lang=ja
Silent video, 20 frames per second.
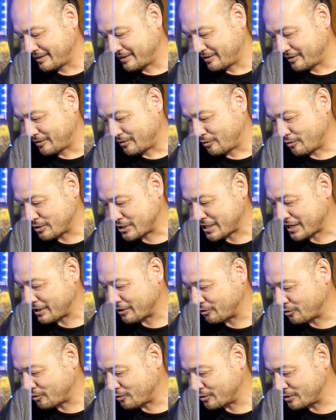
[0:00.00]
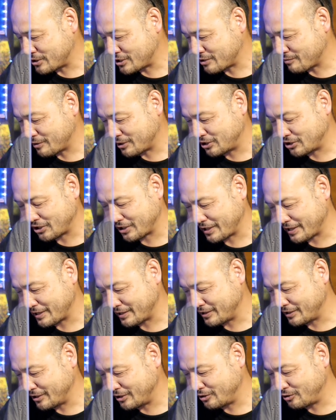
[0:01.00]
を参考にすべきじゃない、
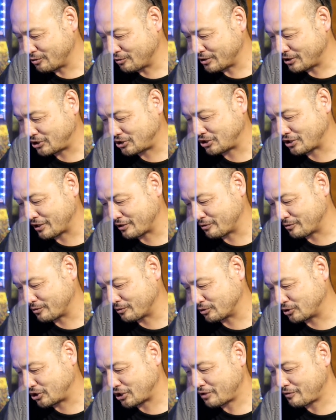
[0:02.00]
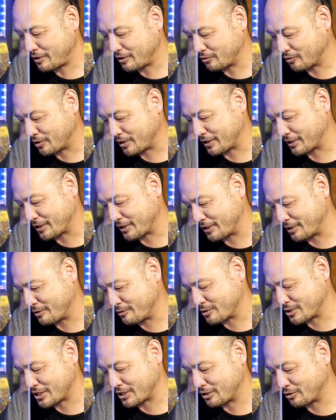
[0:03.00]
インドネシアのジャワの影絵
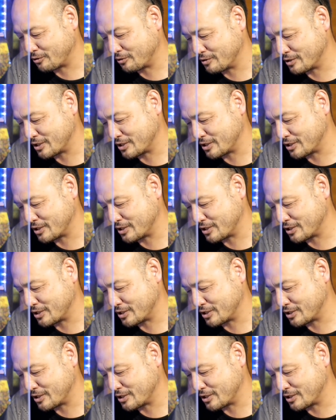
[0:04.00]
を参考にす